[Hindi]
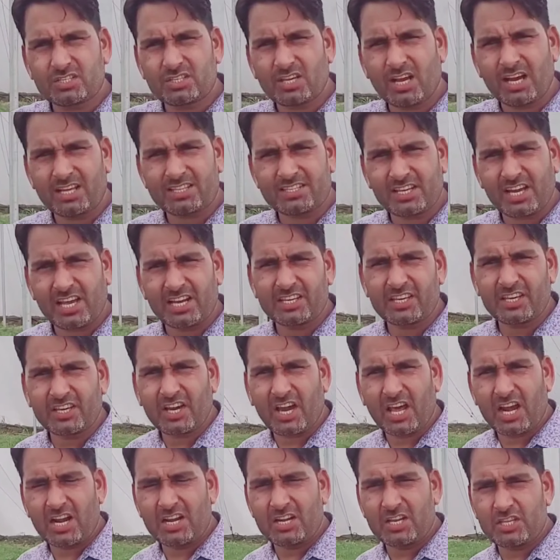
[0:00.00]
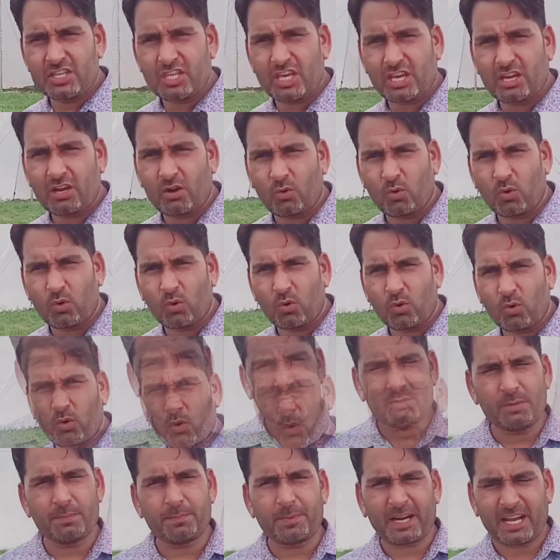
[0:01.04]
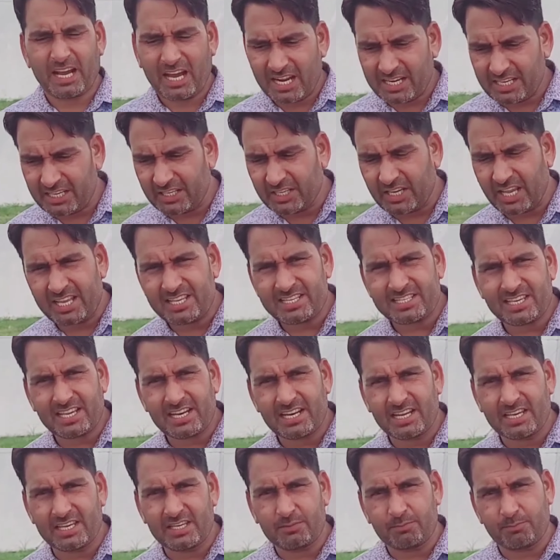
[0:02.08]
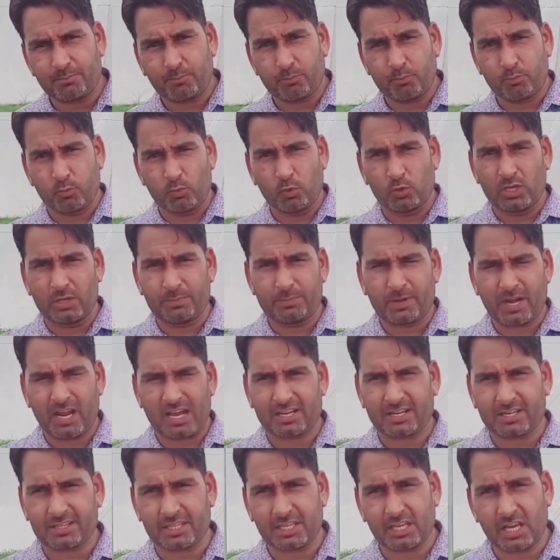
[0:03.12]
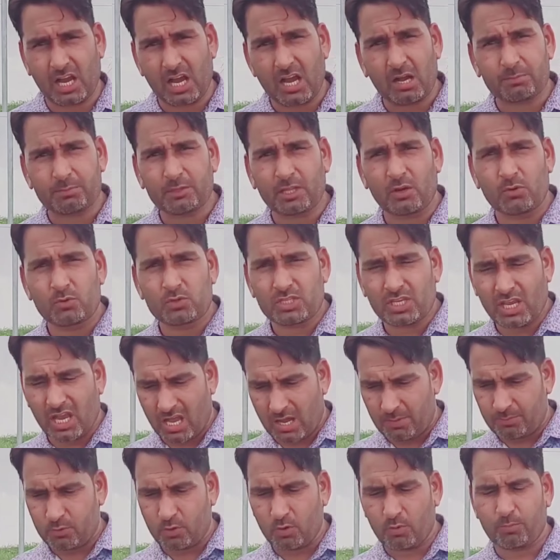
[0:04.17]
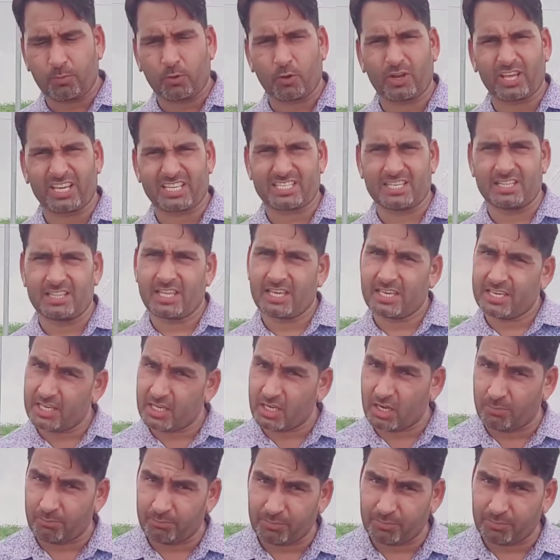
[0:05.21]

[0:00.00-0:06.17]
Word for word: से सात साल की गारंटी देगा और किसी भी प्रकार की टेंशन नहीं पूरी प्राकृतिक आपदाओं से आपको प्रोटेक्शन देगी